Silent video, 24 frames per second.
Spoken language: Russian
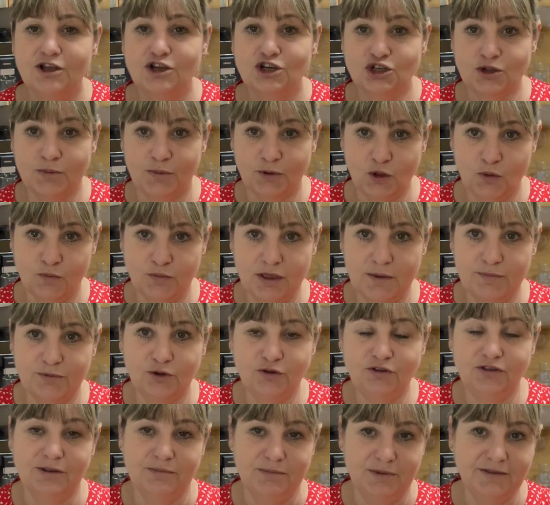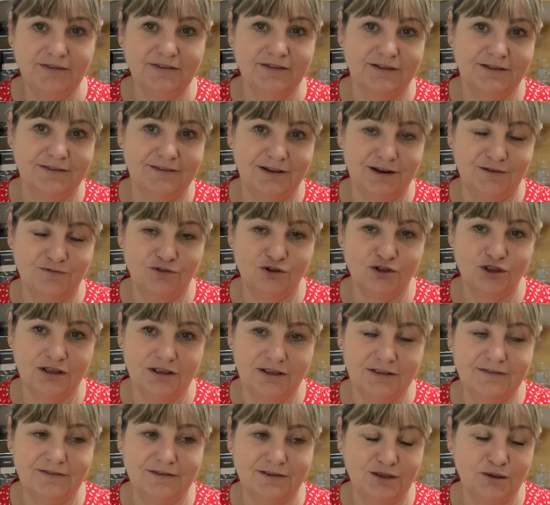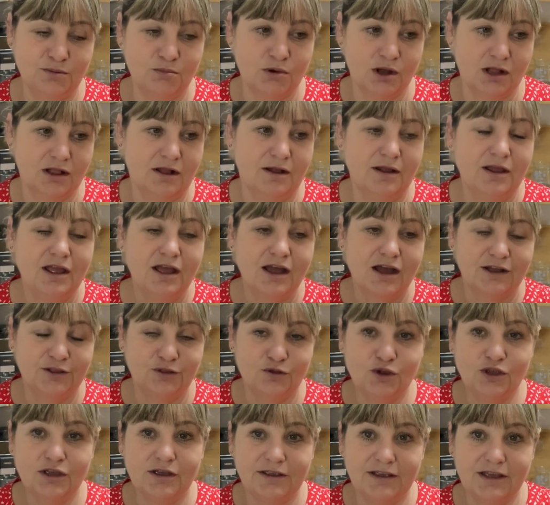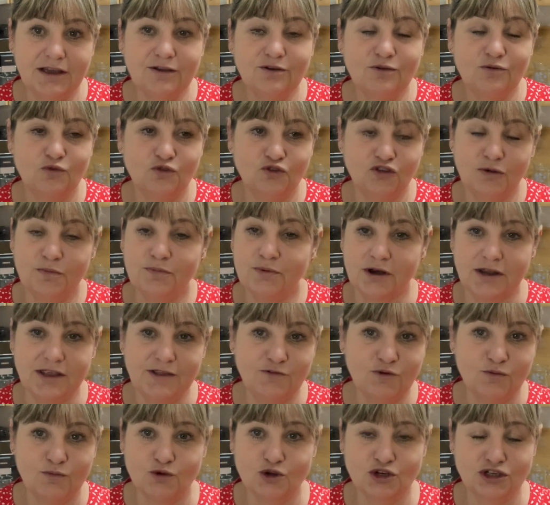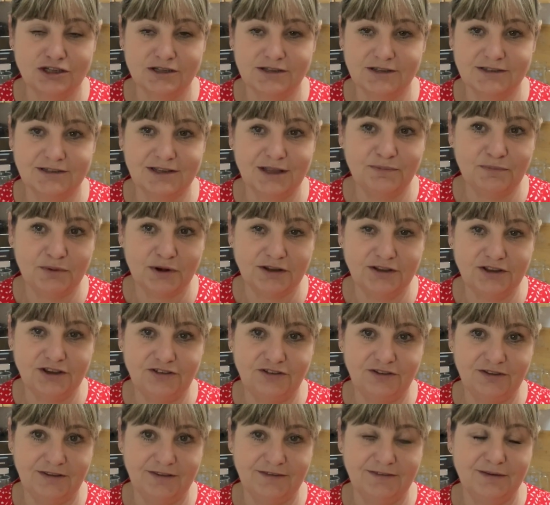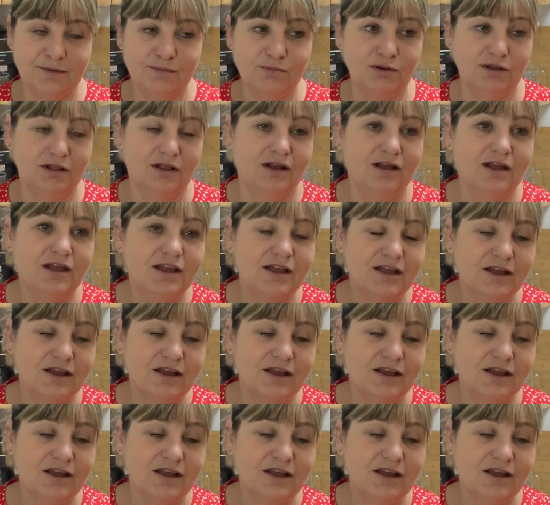чтобы оно мне просто место на телефоне не занимало. А то я уже про него, можно сказать, практически забыла.